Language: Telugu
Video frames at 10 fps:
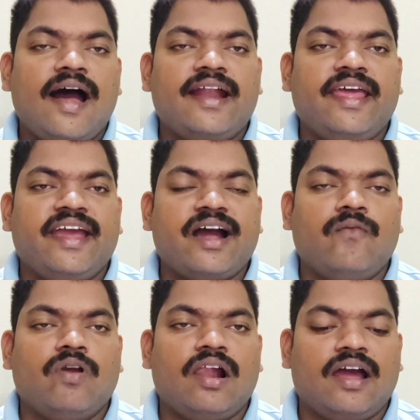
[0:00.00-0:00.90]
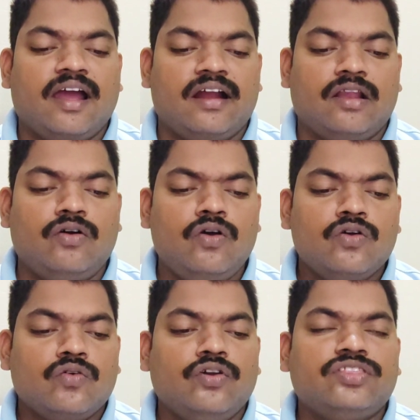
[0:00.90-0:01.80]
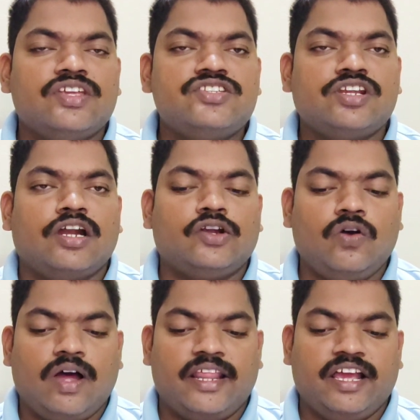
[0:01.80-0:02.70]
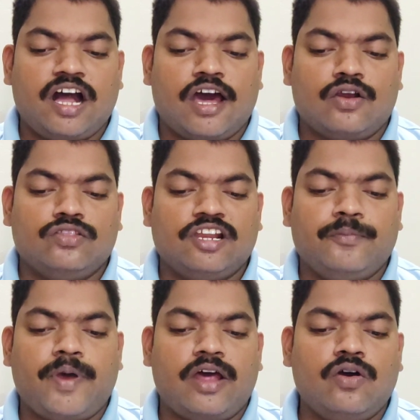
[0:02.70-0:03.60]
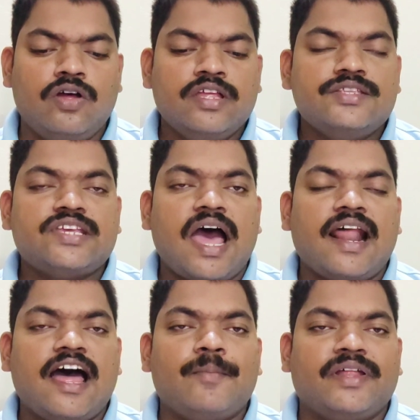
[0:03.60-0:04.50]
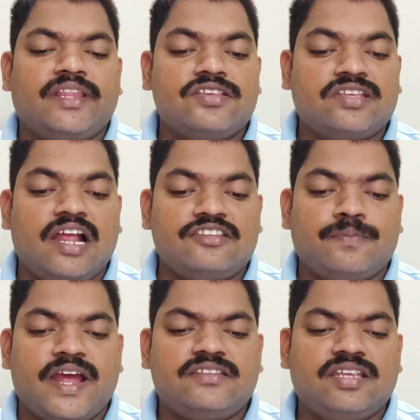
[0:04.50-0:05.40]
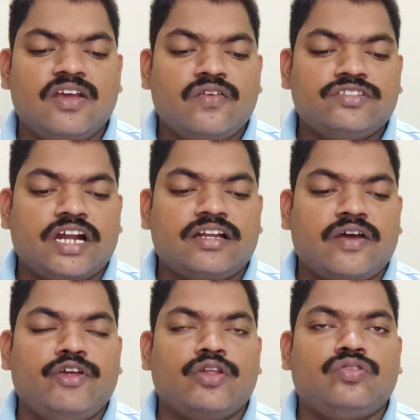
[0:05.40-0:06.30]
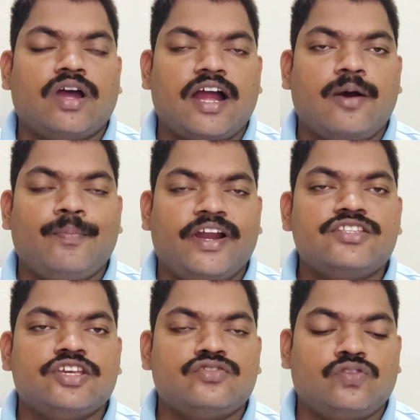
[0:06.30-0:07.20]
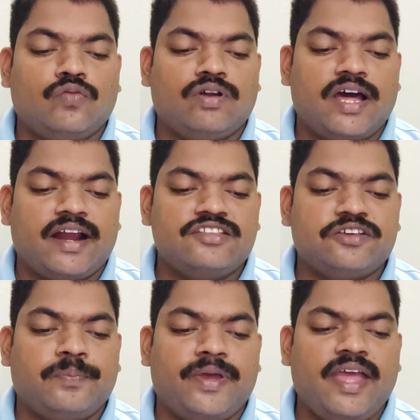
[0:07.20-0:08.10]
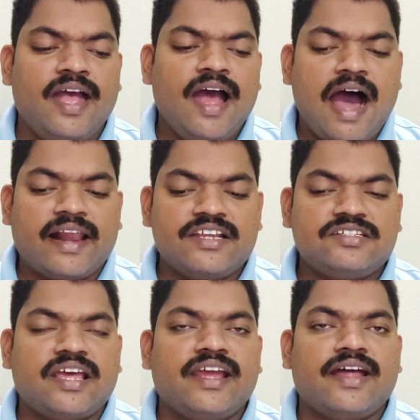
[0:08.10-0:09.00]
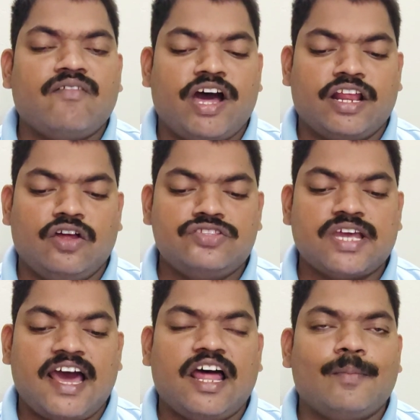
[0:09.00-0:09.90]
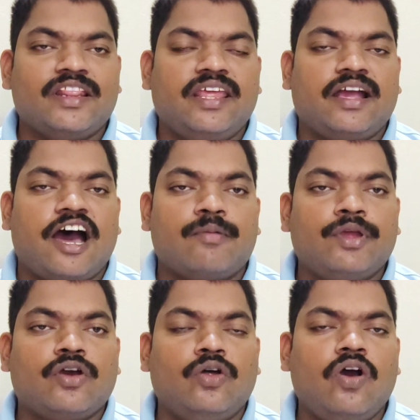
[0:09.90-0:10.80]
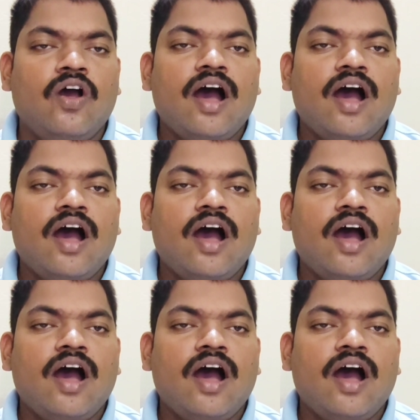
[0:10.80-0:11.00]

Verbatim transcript: అనేక ఉల్లంఘనలు గుర్తించినట్లు అధికారులు తెలిపారు చాలామంది సేల్స్మెన్స్ చట్టవిరుద్ధంగా పనిచేస్తూ ఉన్నారని చెప్పి అరెస్ట్ అయిన వారిలో చాలామంది కార్మికులు